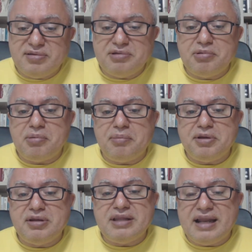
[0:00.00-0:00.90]
seu
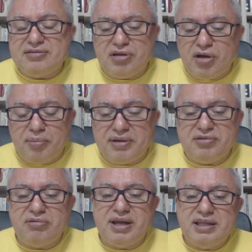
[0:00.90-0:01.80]
desmembramento internacional. O
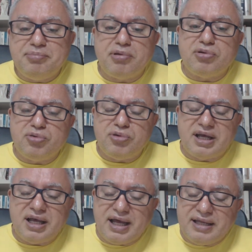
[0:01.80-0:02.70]
Brasil é um grande produtor de
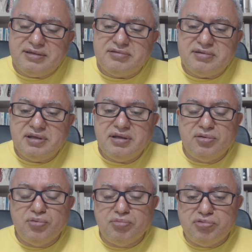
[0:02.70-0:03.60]
carnes
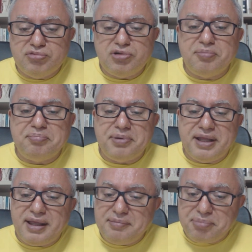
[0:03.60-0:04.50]
no mundo, é um
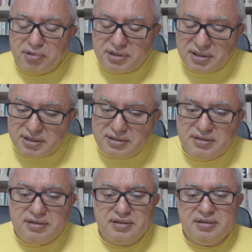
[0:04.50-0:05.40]
player
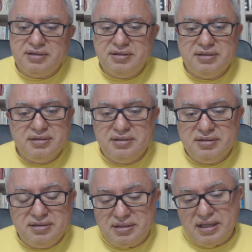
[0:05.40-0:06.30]
importante.
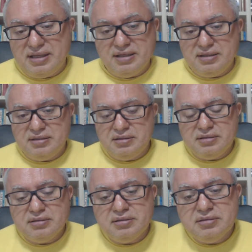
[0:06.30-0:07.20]
E está aí.
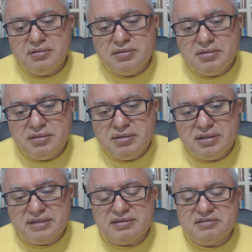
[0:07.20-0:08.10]

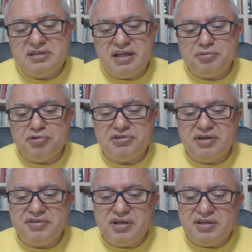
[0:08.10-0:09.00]
Essa gente
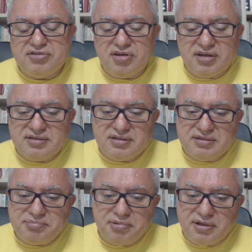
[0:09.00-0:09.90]
responsável e
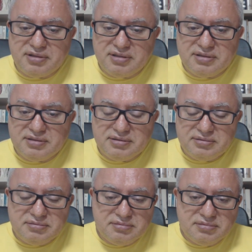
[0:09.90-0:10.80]
gananciosa pode
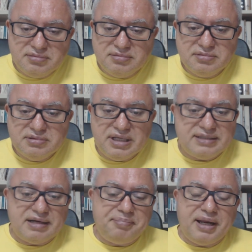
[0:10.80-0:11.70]

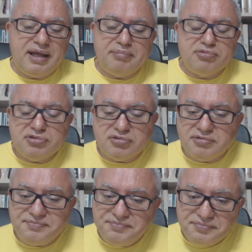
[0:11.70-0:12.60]
atrapalhar muito